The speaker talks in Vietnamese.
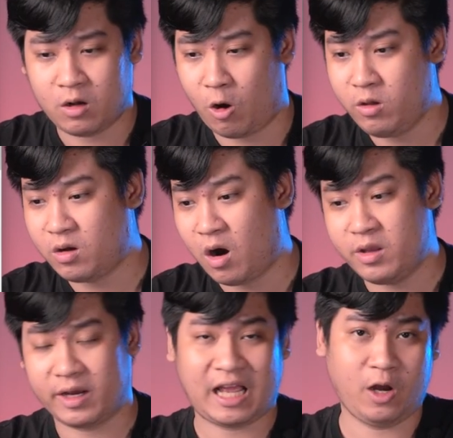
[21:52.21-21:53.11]
có có
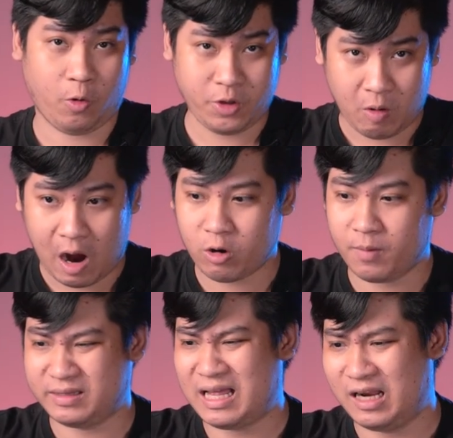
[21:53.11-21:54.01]
những cái thái độ diều hâu
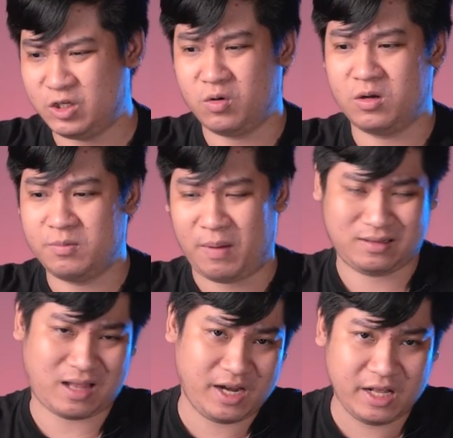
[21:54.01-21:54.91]
khi mà tăng lãi suất
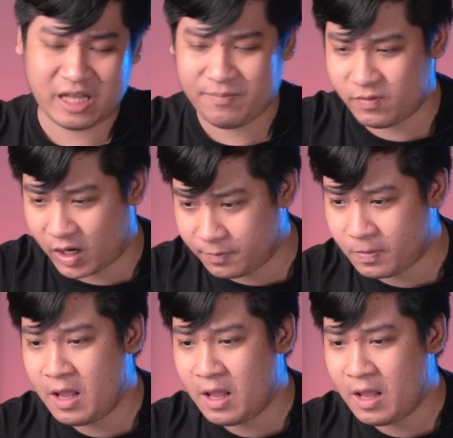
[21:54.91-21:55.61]
bằng tay liên tiếp như vậy